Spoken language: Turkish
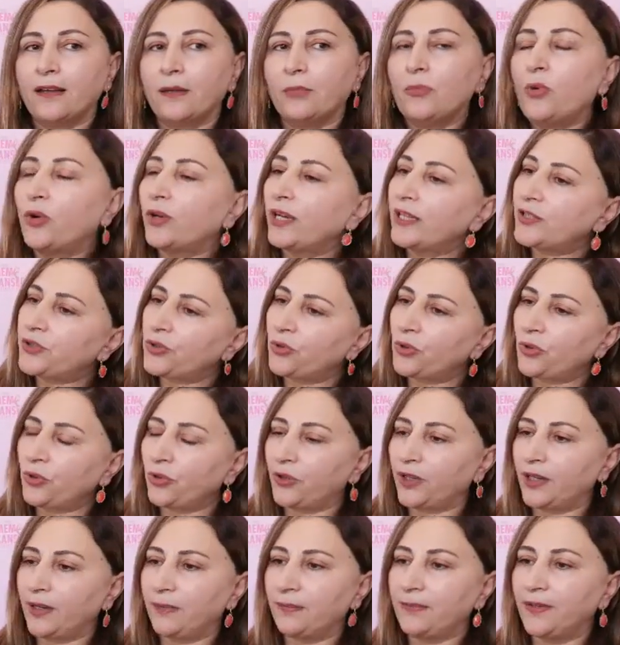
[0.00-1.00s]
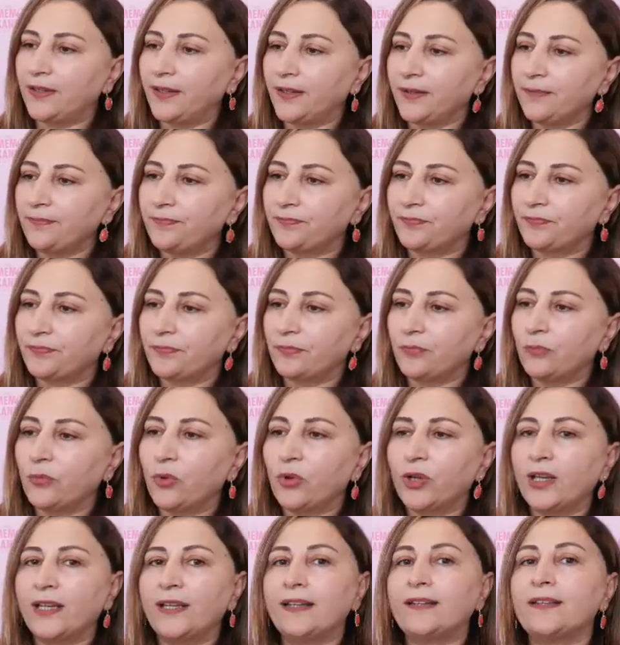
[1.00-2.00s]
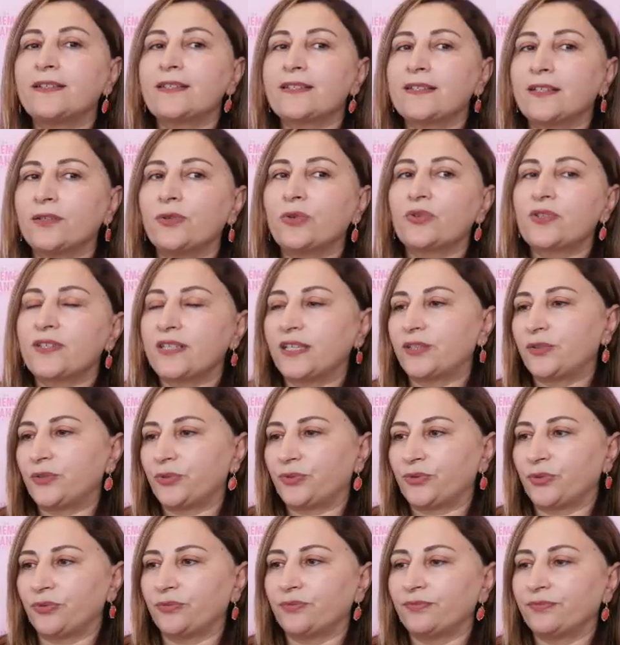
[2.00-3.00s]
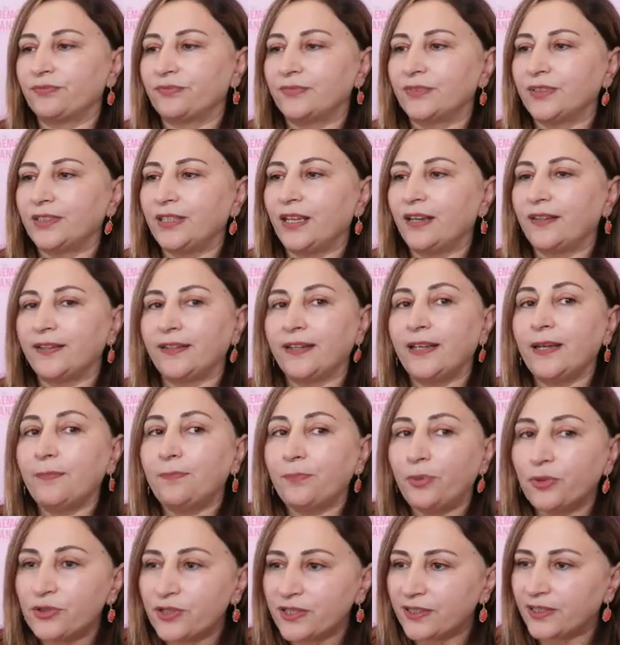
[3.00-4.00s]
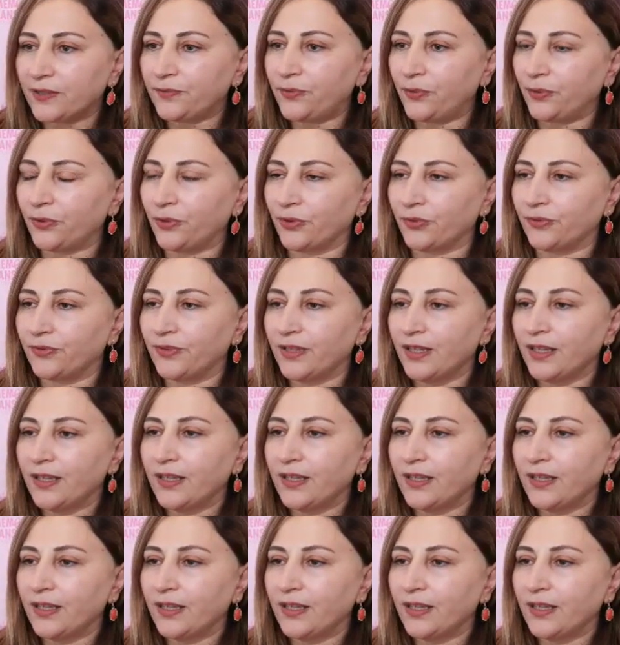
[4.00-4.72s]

Moral çok önemli. Moralinizi yüksek tutun. Yani hep pozitif olun.